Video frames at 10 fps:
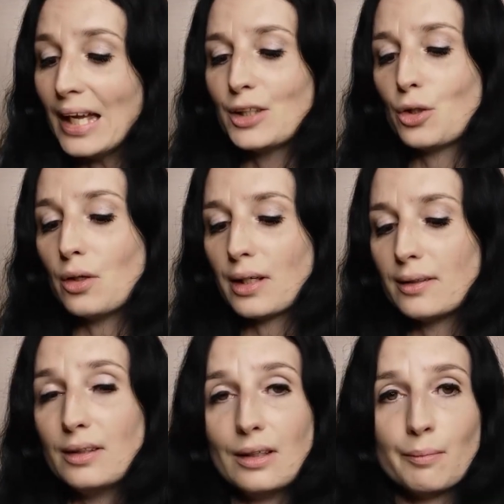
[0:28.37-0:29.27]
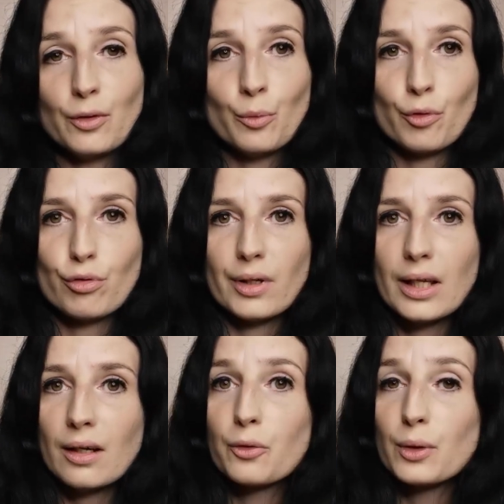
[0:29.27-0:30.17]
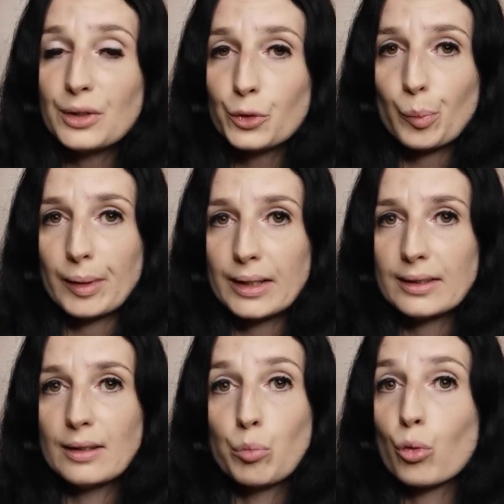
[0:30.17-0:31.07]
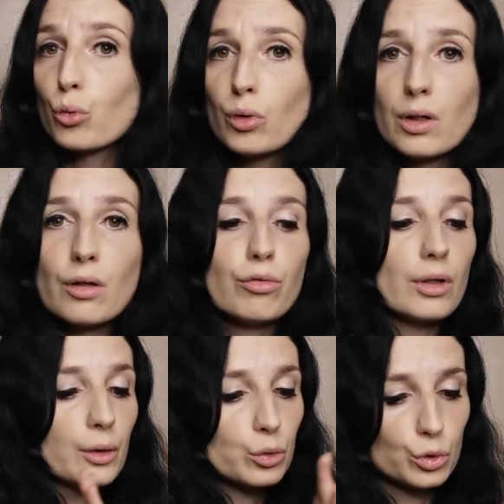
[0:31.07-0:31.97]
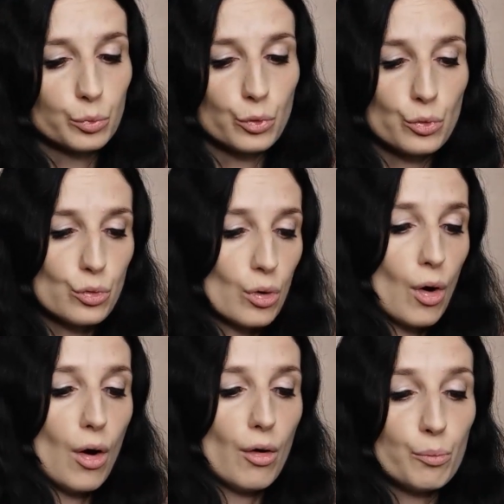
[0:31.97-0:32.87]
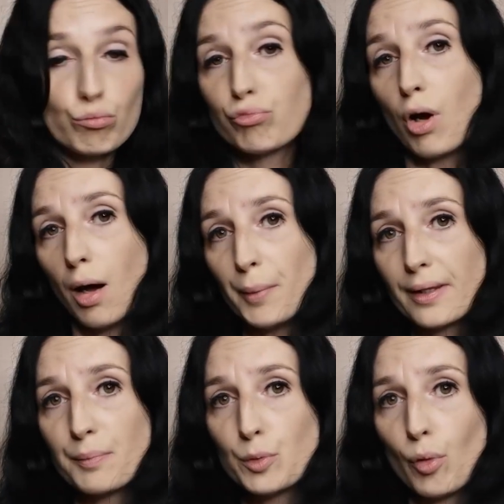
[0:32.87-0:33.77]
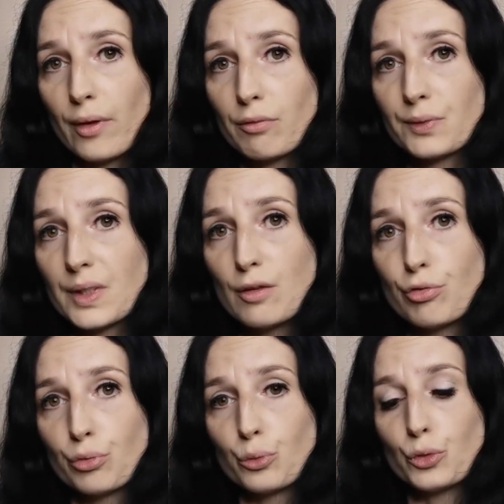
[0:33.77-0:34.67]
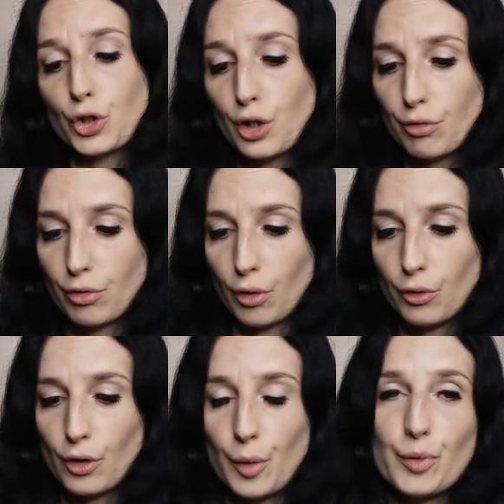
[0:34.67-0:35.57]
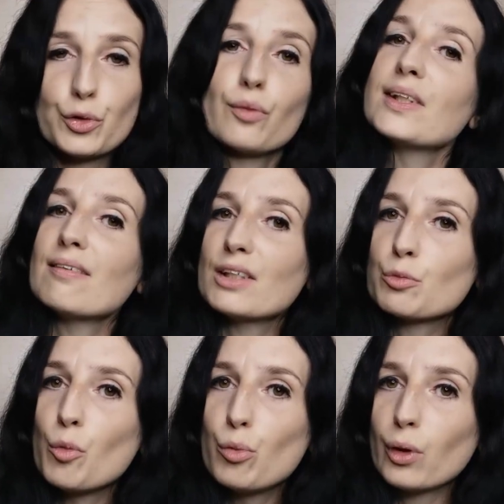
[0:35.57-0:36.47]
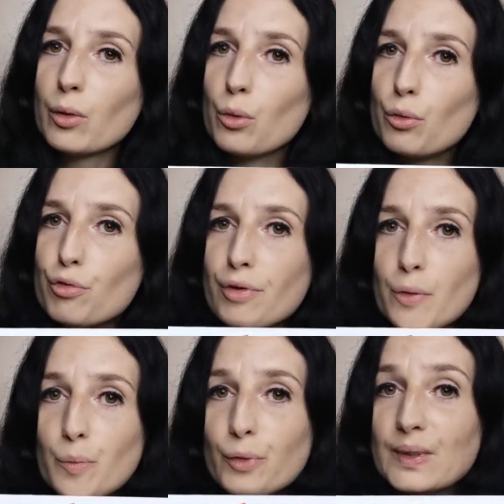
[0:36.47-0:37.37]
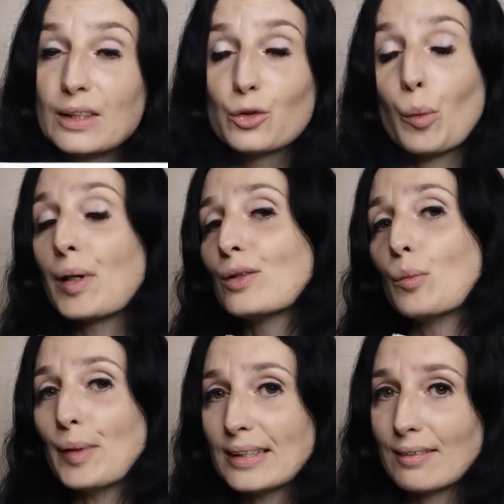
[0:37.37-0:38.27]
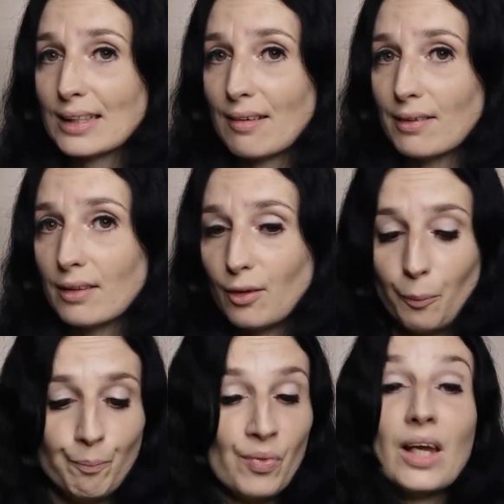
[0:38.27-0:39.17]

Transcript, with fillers: Et je leur ai dit eh ben, de m'envoyer un colis surprise des produits qu'ils voulaient que je montre voilà, mettre un petit peu en avant ce qu'ils font, ce qu'ils vendent. Et puis je trouvais ça vachement plus rigolo de vous faire un unboxing surprise, de ne pas savoir ce qu'il y avait dedans.